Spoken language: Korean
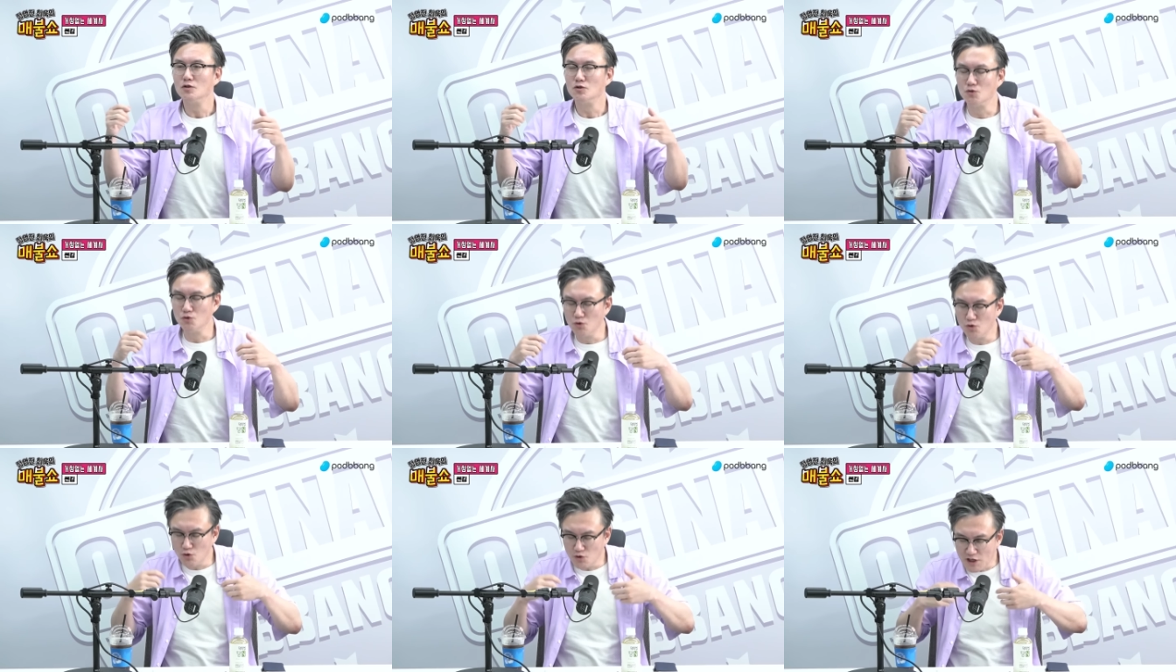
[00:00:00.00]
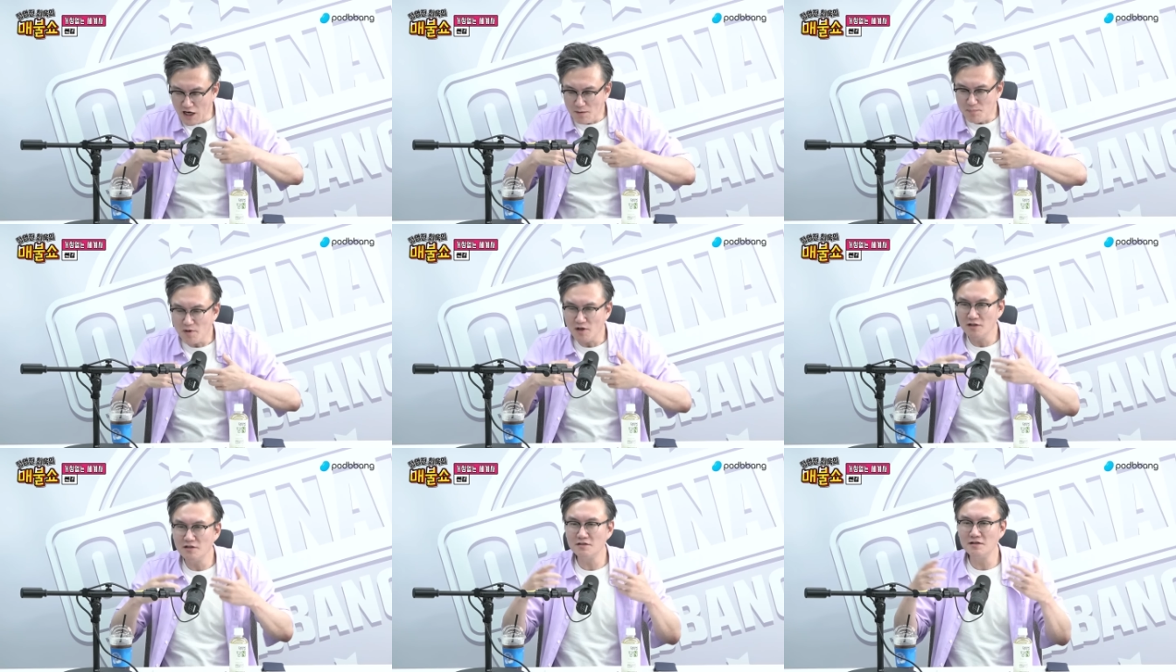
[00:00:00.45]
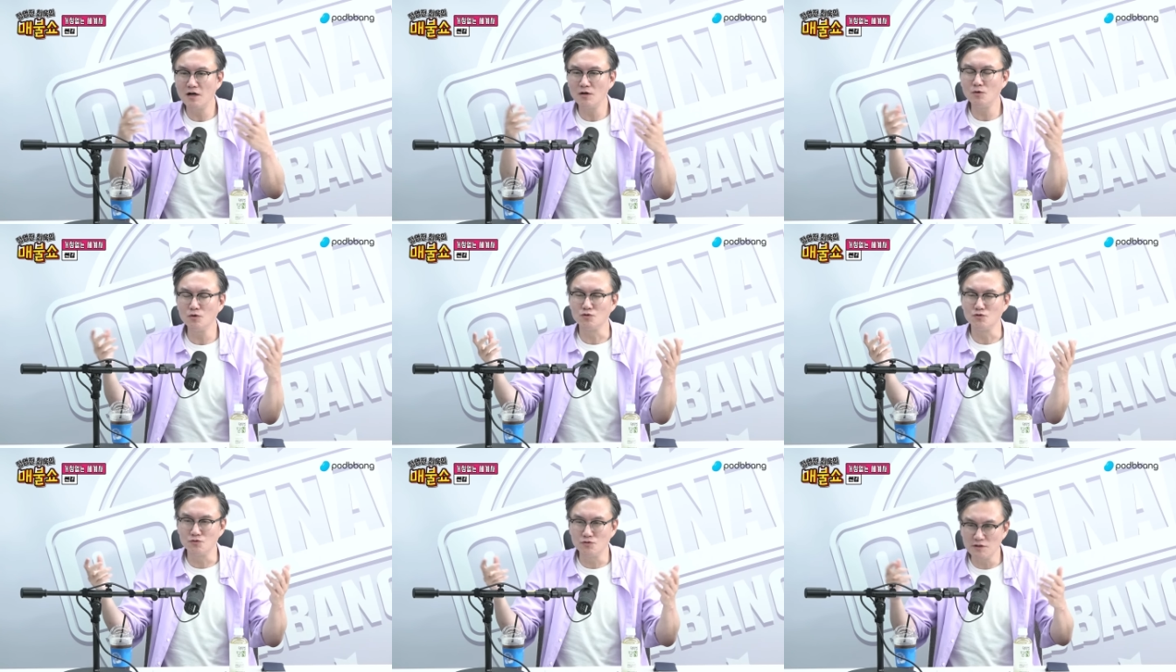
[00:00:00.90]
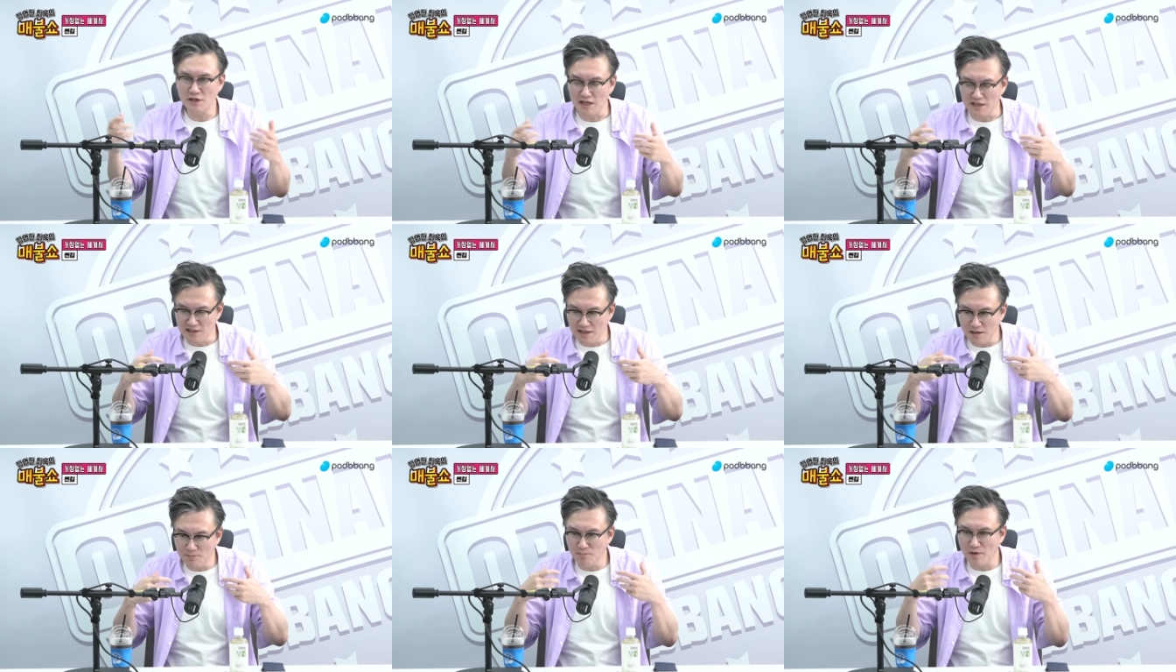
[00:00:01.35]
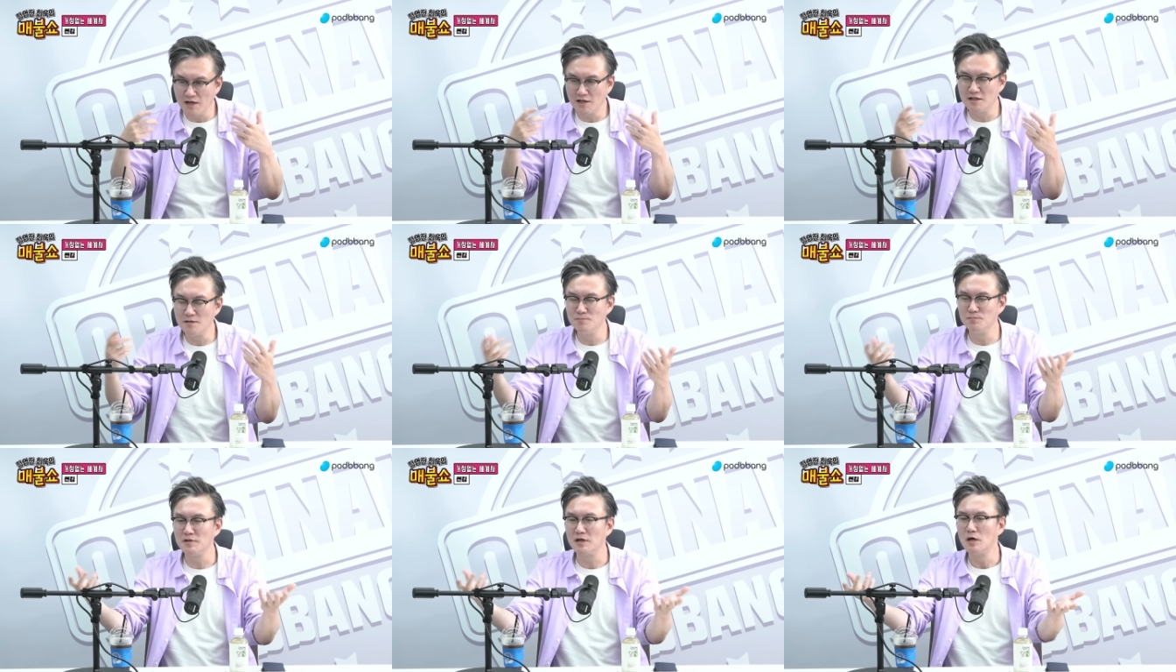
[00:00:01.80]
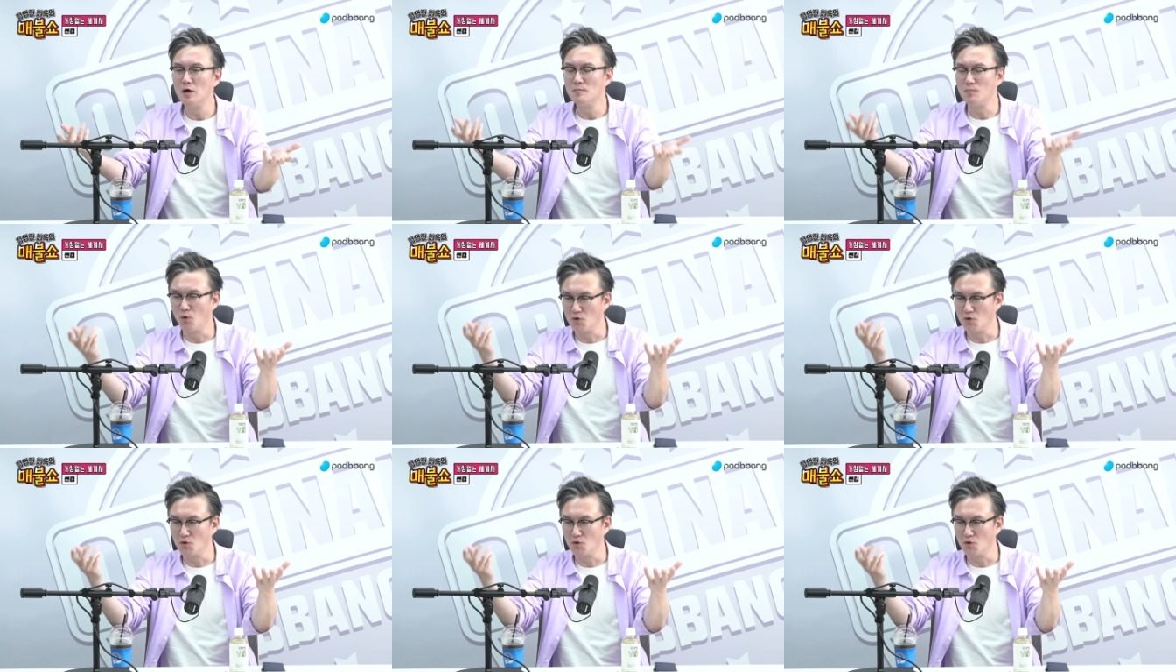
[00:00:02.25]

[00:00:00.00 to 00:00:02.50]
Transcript: 누구나 평등하고 누구나 일한 만큼